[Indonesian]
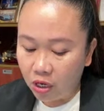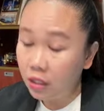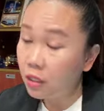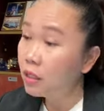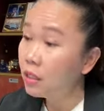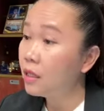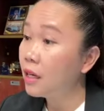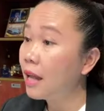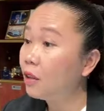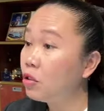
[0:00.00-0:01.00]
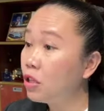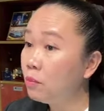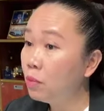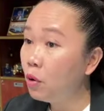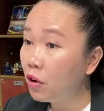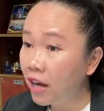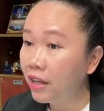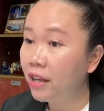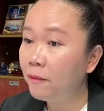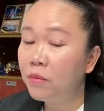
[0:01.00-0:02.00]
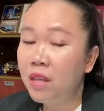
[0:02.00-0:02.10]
uh, 100 ribu orang ya,